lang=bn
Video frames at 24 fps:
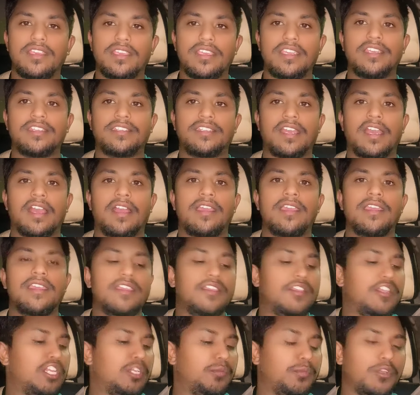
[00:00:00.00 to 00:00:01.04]
এটা
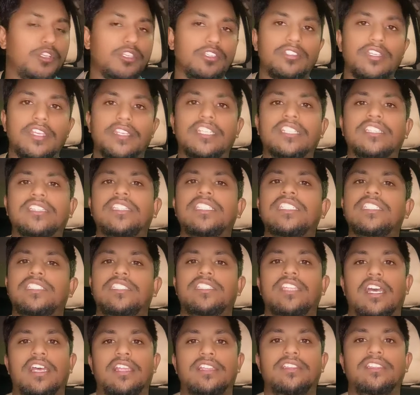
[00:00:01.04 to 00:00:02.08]
এর উপরে যে একটা
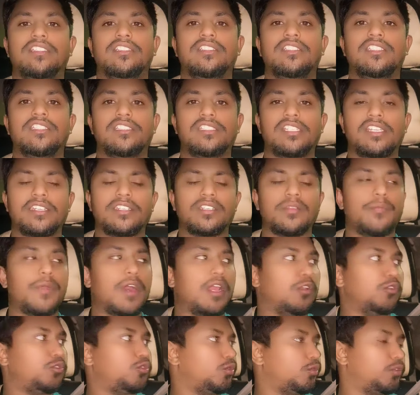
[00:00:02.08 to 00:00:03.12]
তিস্তা তিস্তার একটা
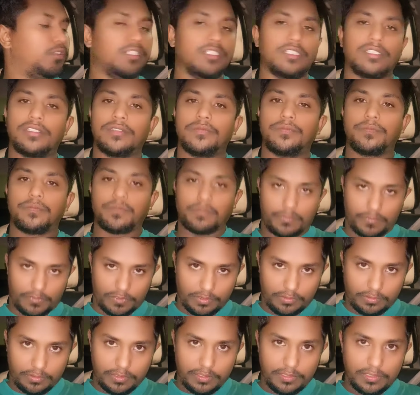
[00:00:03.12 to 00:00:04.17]
ভালো চুক্তি
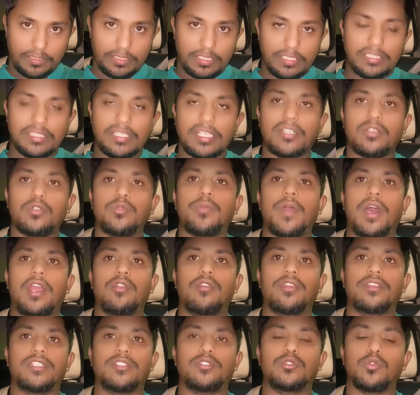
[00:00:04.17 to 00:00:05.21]
তিস্তার একটু ভালো
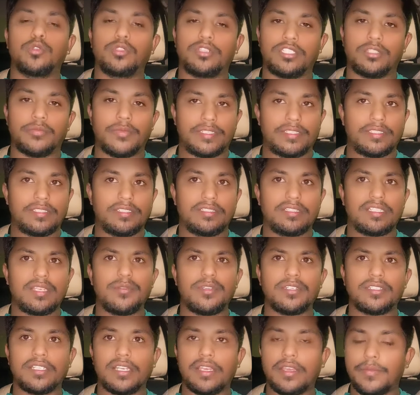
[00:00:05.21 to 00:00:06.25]
একটা চুক্তি বেশ তেমন
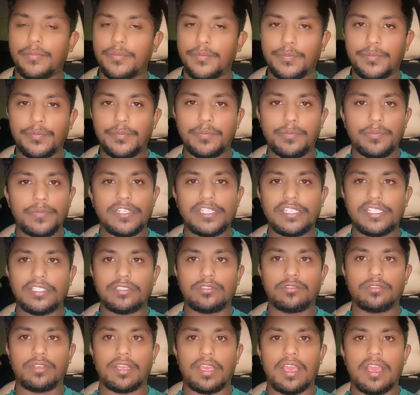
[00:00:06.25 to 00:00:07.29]
একটা বেশি
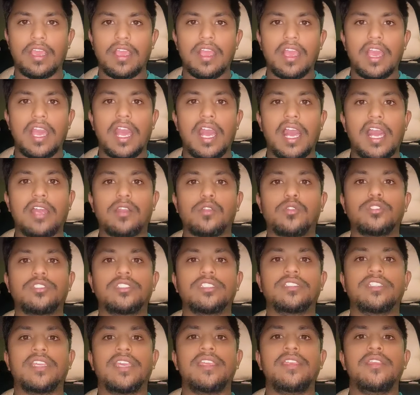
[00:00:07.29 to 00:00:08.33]
কিছু না আর
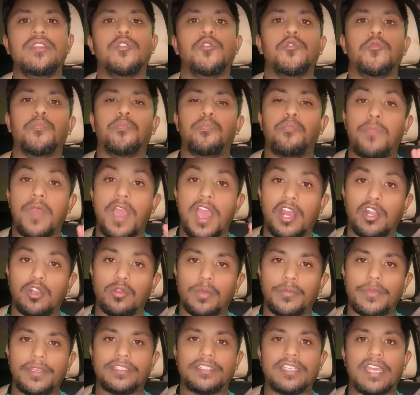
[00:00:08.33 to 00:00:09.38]
হচ্ছে যাই
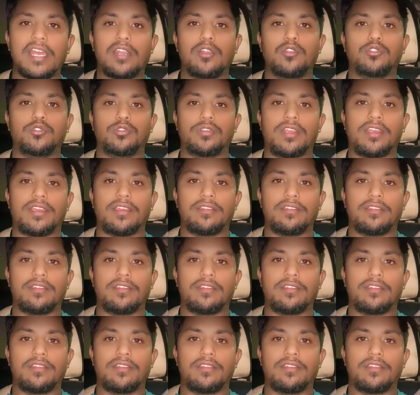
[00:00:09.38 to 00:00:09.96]
ভালোভাবে একটা আলোচনা